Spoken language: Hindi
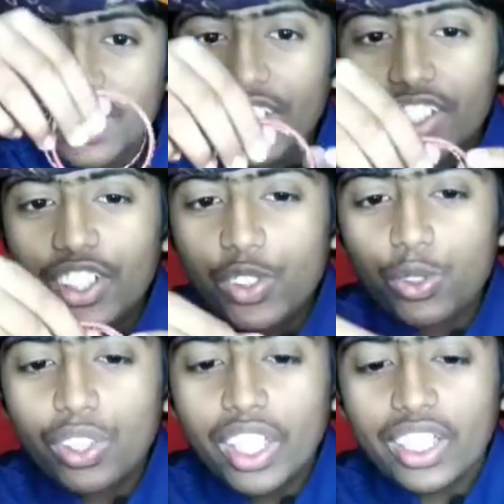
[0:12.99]
ये तीन
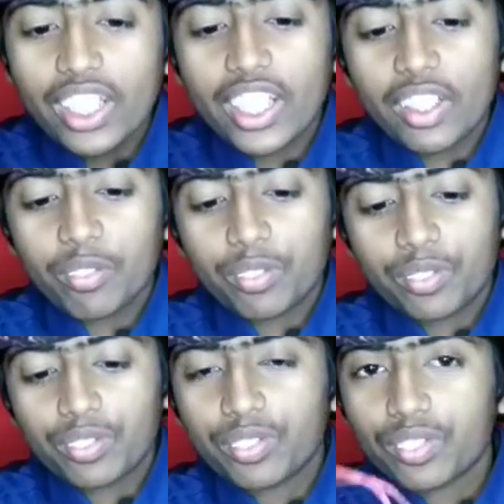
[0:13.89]
चूड़ियाँ हैं देखिए
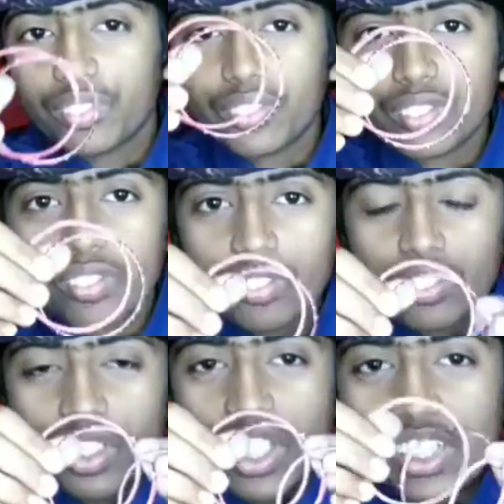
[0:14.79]

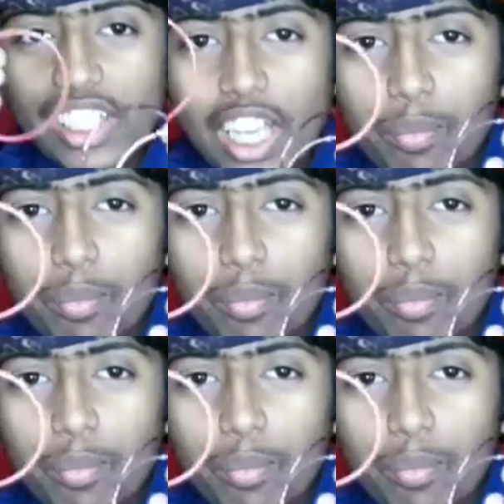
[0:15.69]
इनसे